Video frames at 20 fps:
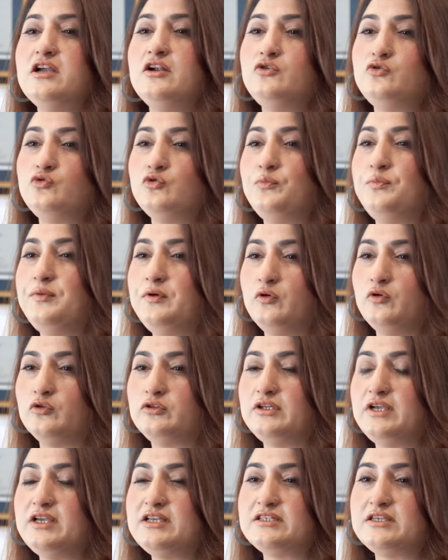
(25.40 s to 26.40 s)
या ड्रुपी
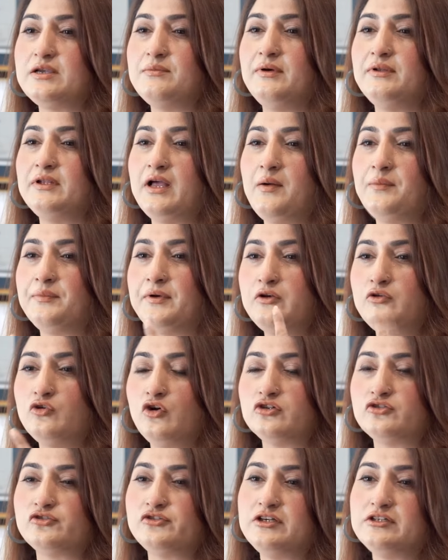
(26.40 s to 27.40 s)
होती है इसके बाद आपके
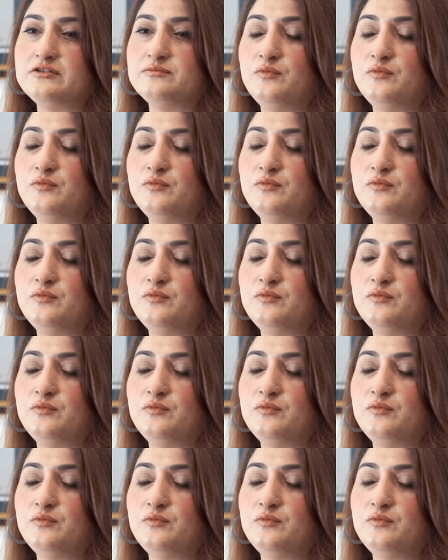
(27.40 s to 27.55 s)
नॉस्ट्रल्स